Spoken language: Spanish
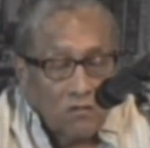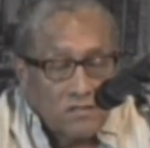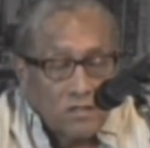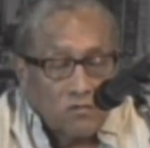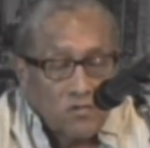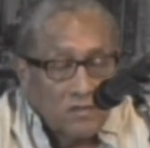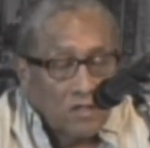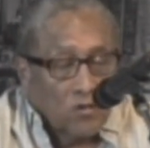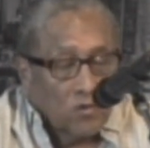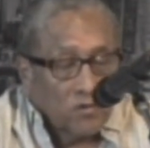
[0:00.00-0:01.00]
la
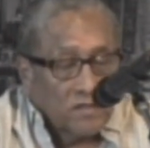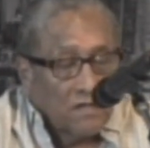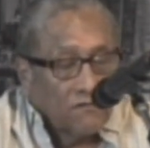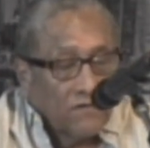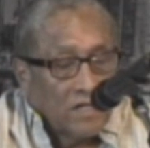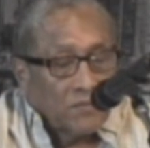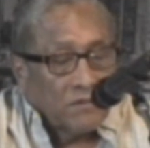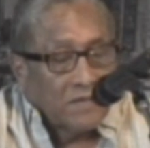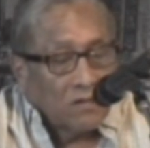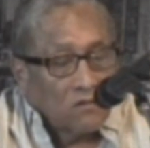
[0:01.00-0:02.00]
constitución de Cúcuta fue
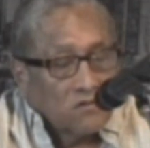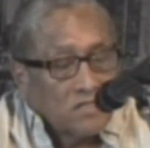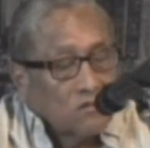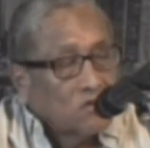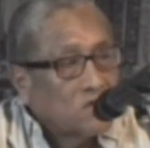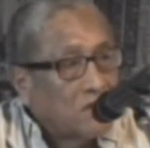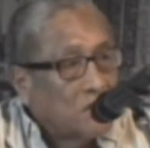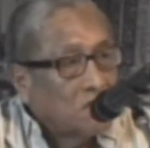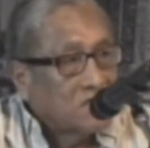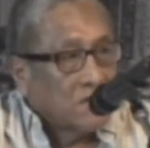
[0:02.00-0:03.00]
la primera
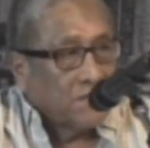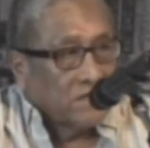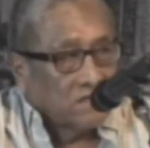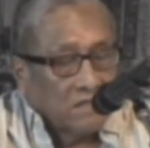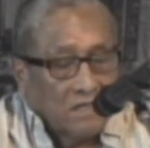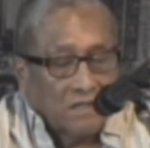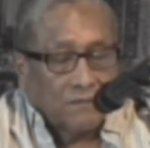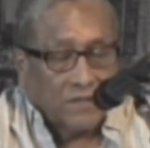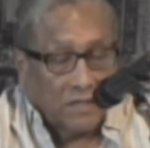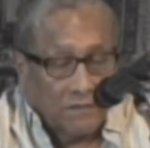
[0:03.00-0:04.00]
constitución de nuestra patria,
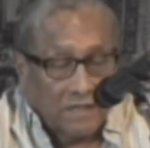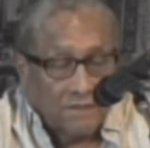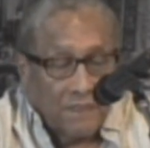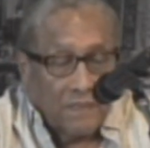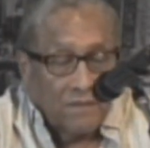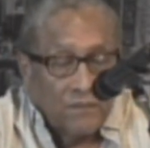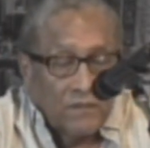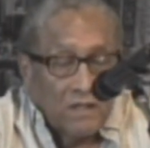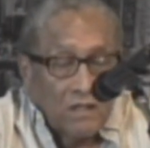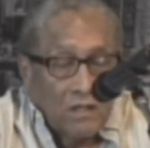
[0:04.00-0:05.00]
Panamá.
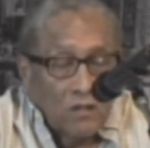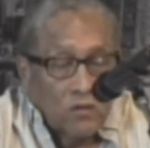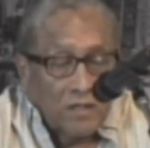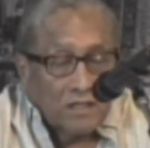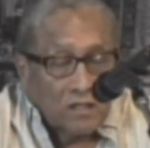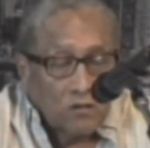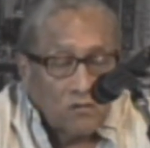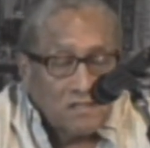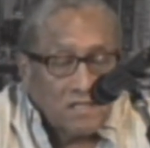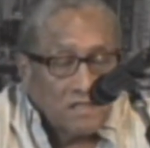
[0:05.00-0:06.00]
Durante
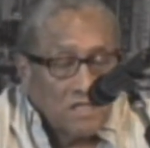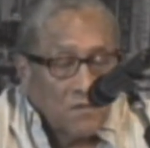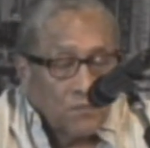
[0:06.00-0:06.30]
todo ese